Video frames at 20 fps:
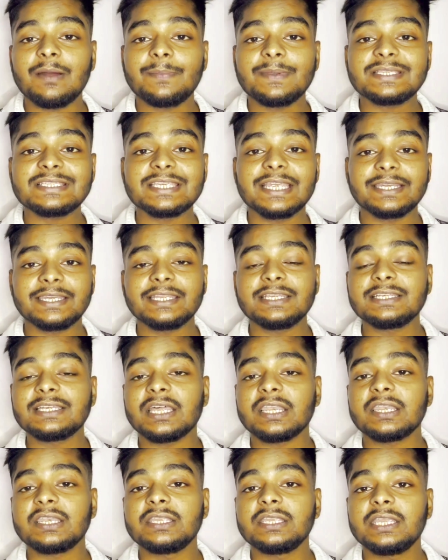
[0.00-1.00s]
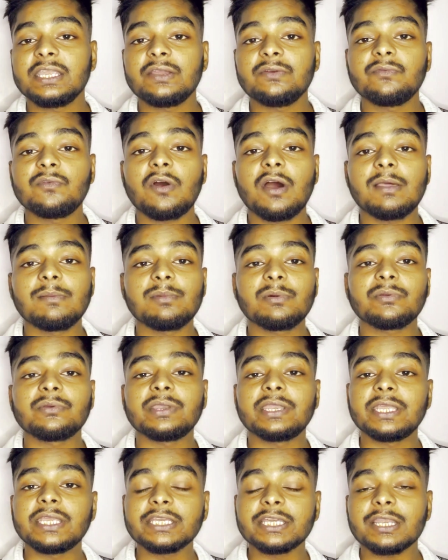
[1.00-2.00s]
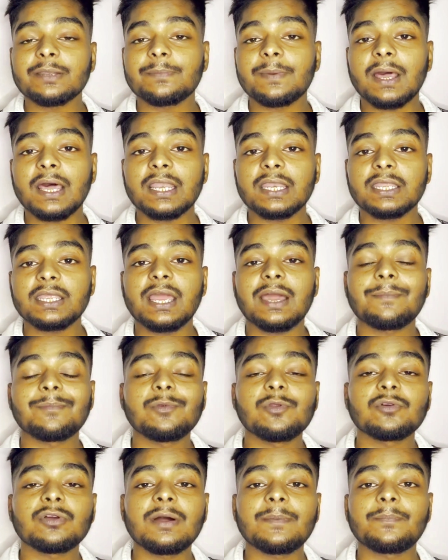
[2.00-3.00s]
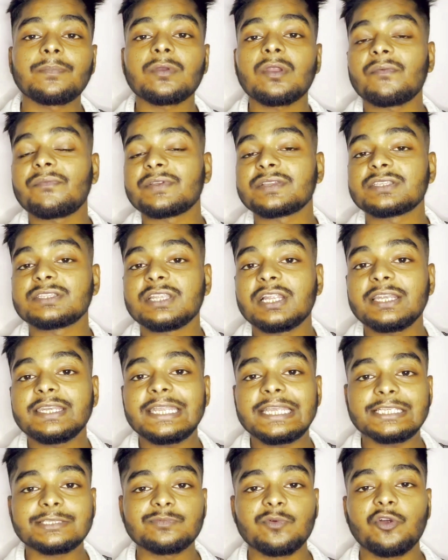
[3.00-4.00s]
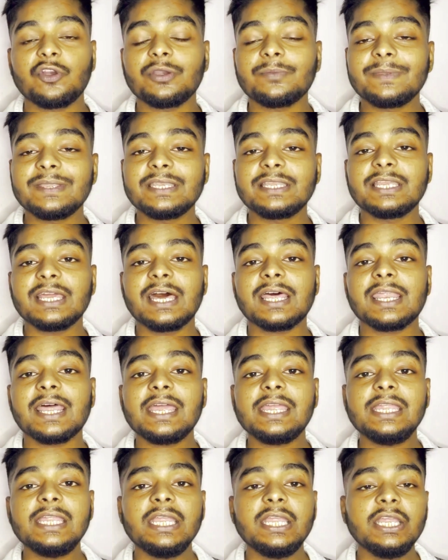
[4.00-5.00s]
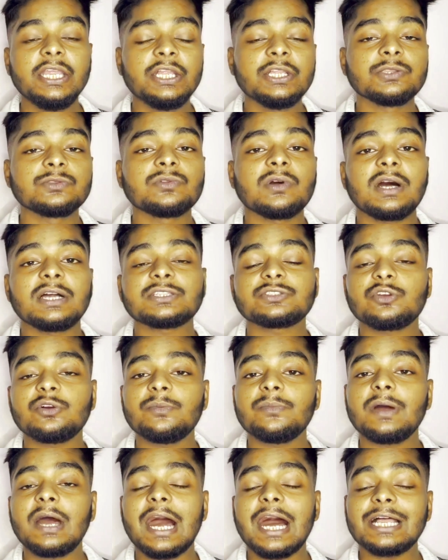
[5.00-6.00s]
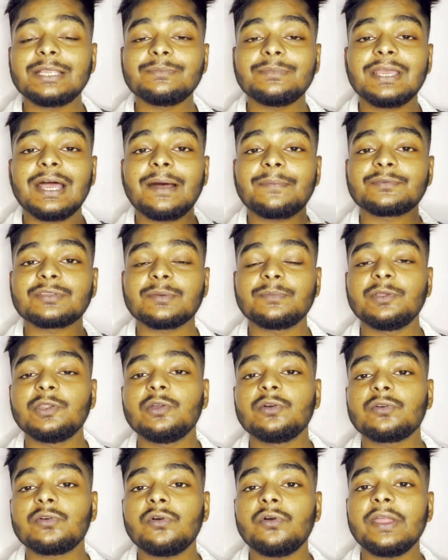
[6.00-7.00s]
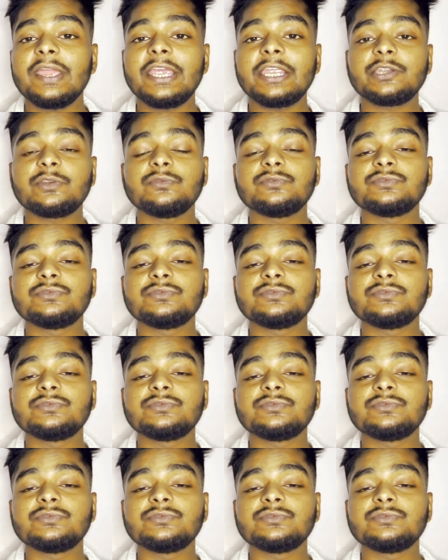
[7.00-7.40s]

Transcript: पर सेटिंग करनी है वो आप लोग नहीं कर पा रहे हैं आप लोग का प्रोफेशनल डैशबोर्ड भी नहीं आ रहा है तो आज को हम आज मैं आप सभी लोगों को ए टू